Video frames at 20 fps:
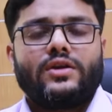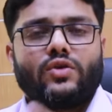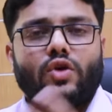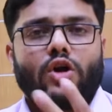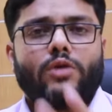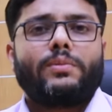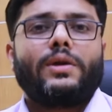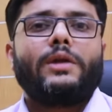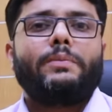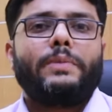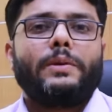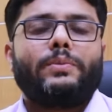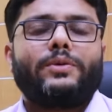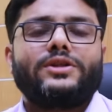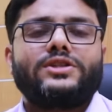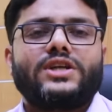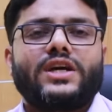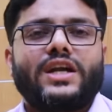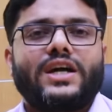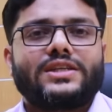নর্মাল
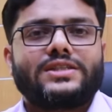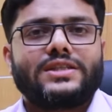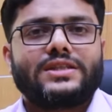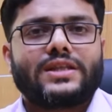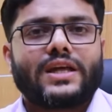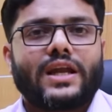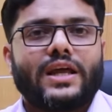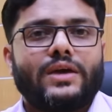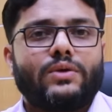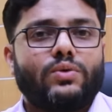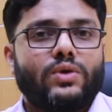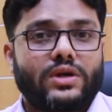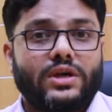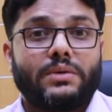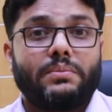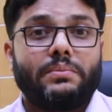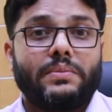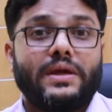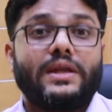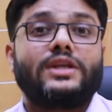পিপল যারা আছেন তারা
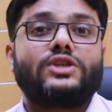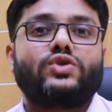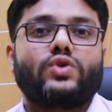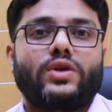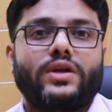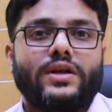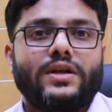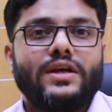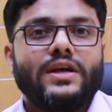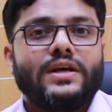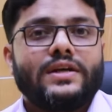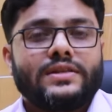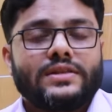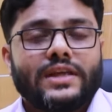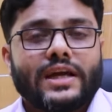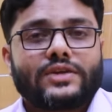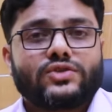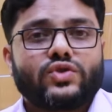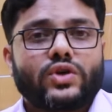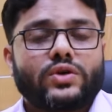এগুলোকে মেনে চলেন
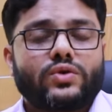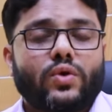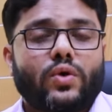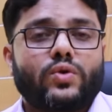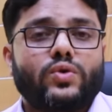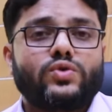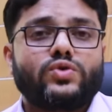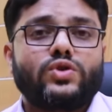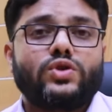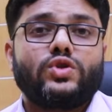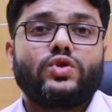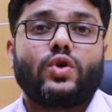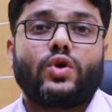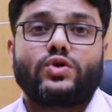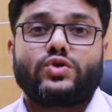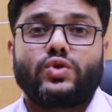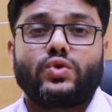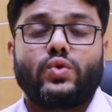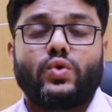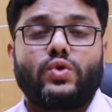দ্যাটস হয় কখনো যদি
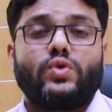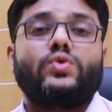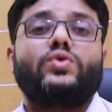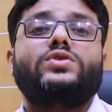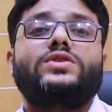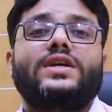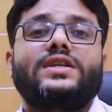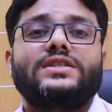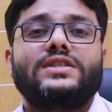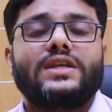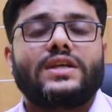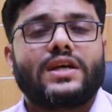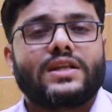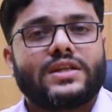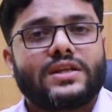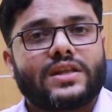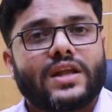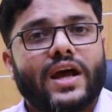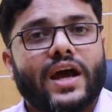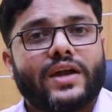ধর্ষণ হয়েও যান সেই
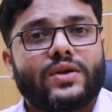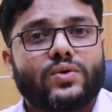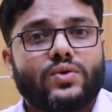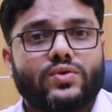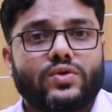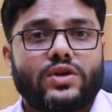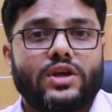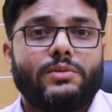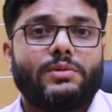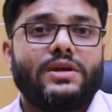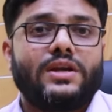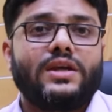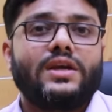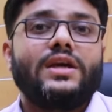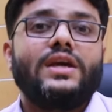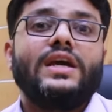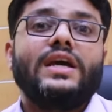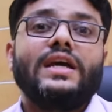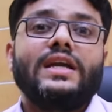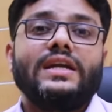ক্ষেত্রে তারা আইনগত রেমেডি
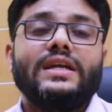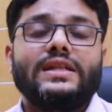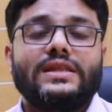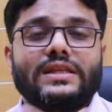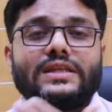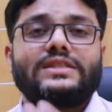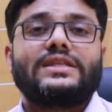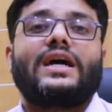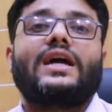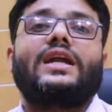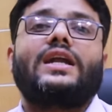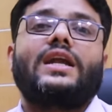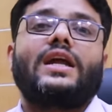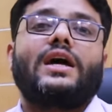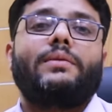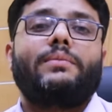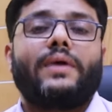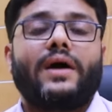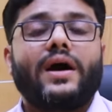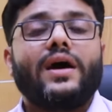নিতে যান
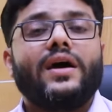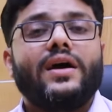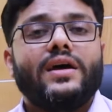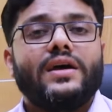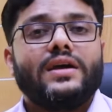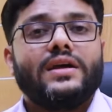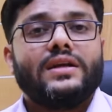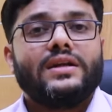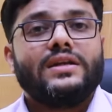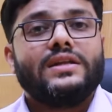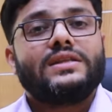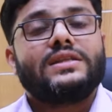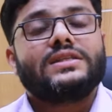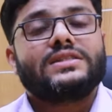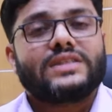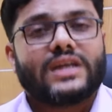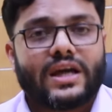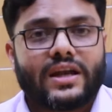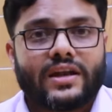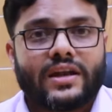না বা নিতে
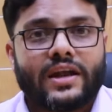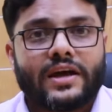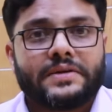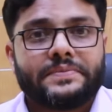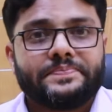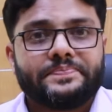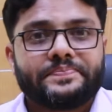চান না